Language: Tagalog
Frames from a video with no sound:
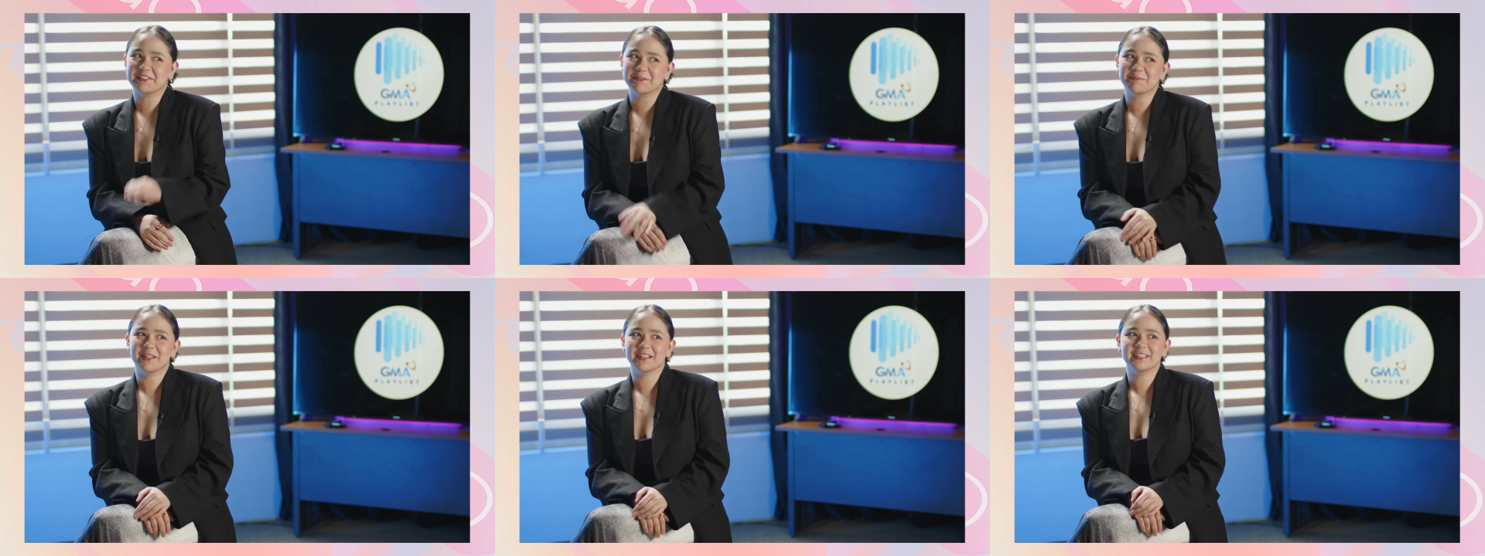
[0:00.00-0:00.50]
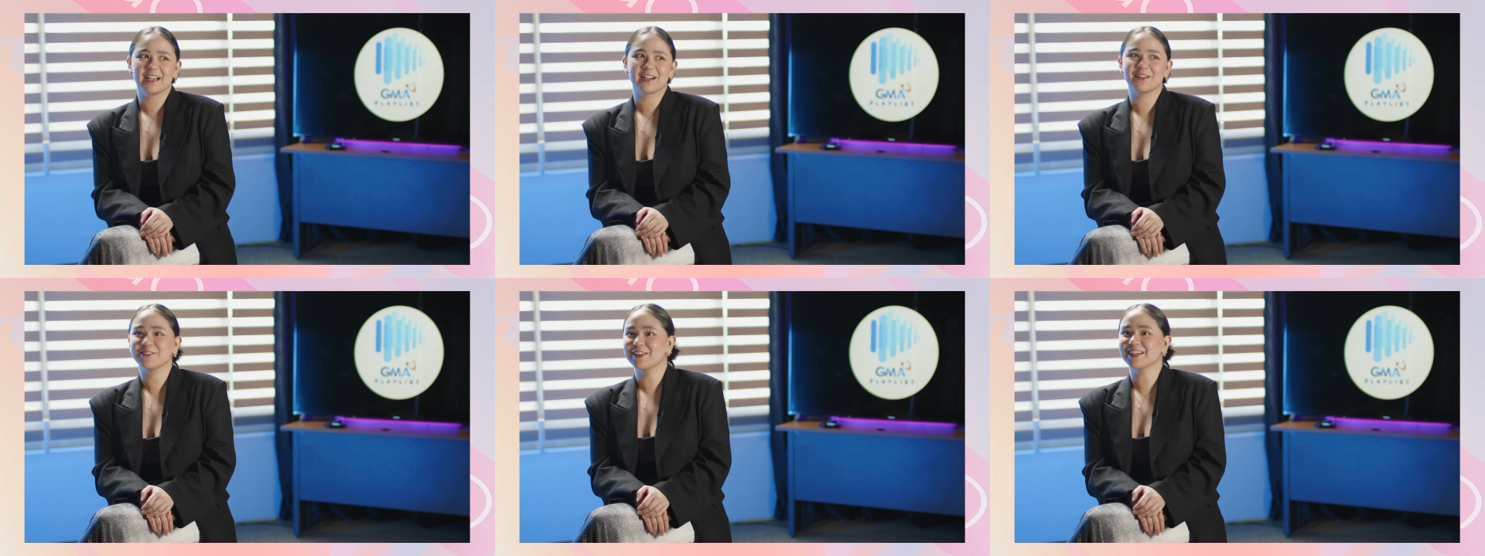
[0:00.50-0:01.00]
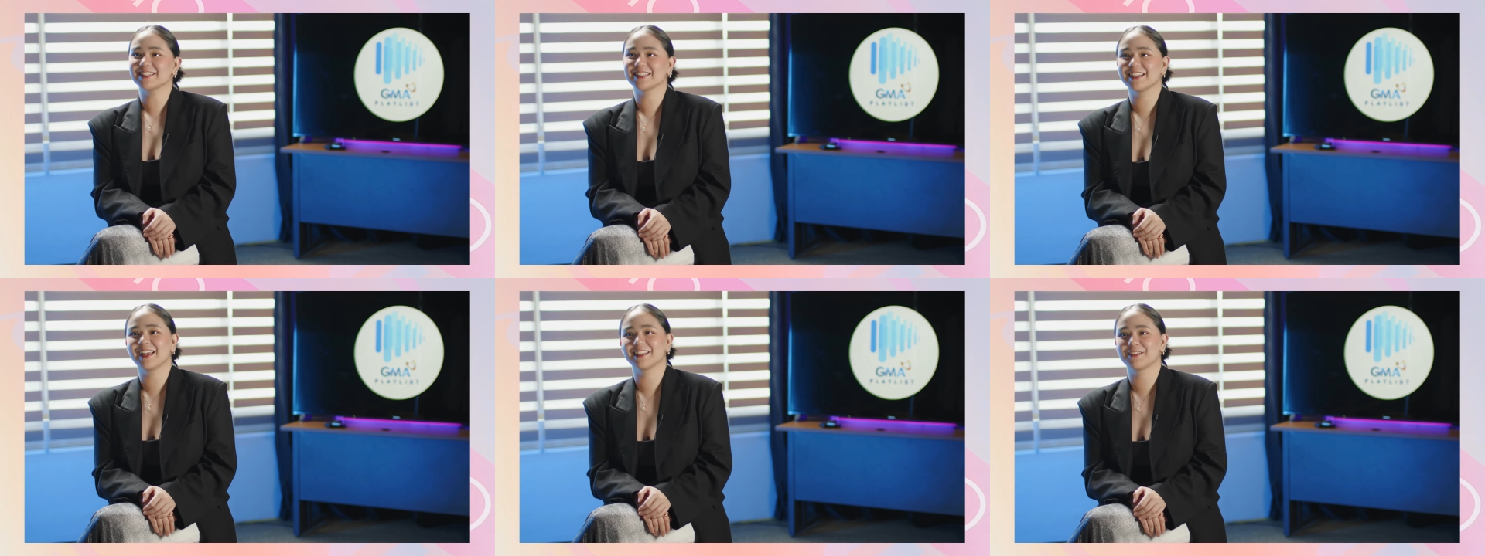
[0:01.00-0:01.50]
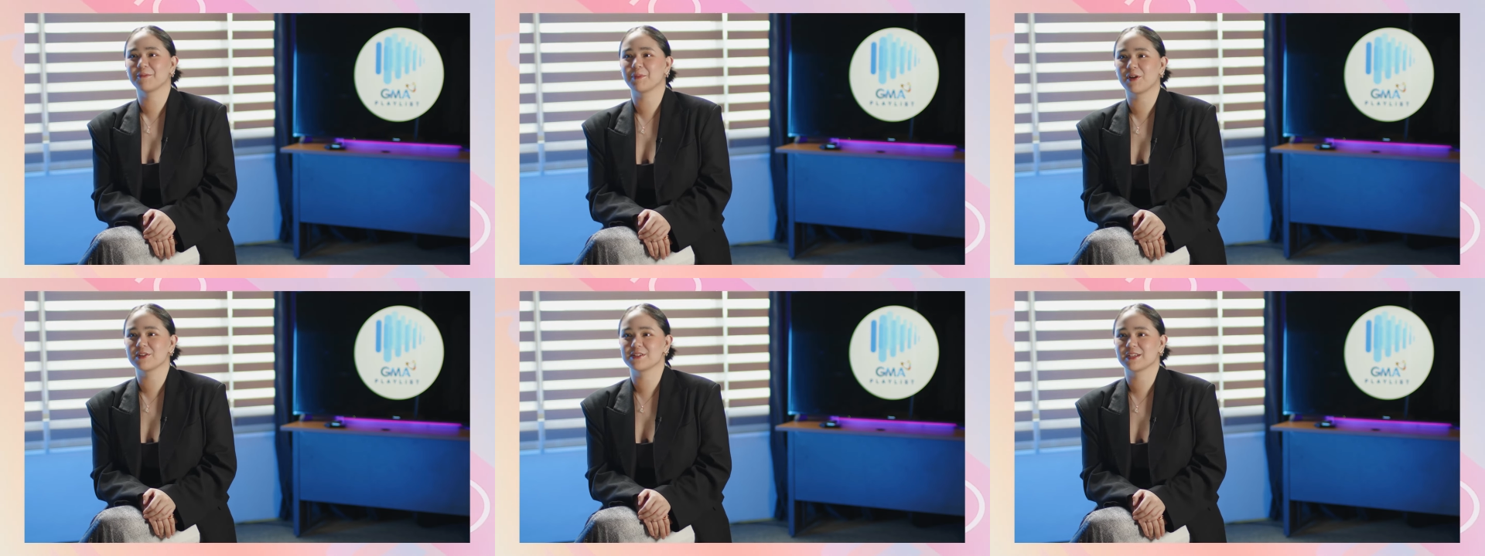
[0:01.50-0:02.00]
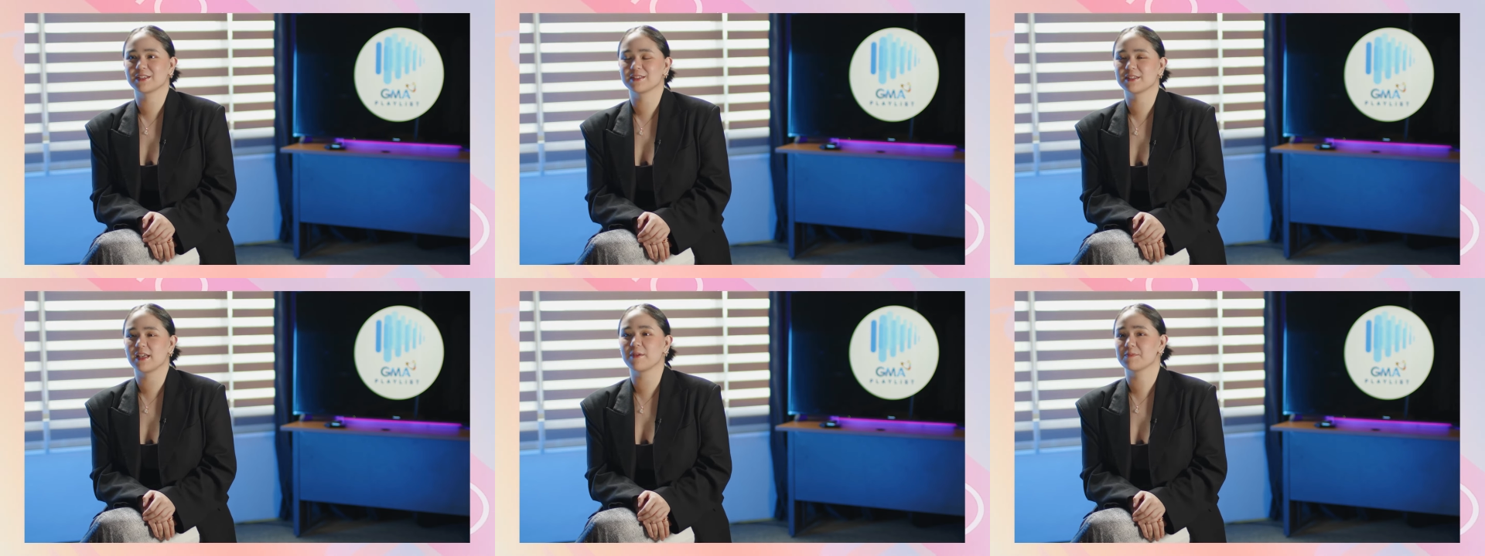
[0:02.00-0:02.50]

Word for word: trip lang niya. Ganun lang siya sa lahat ng projects.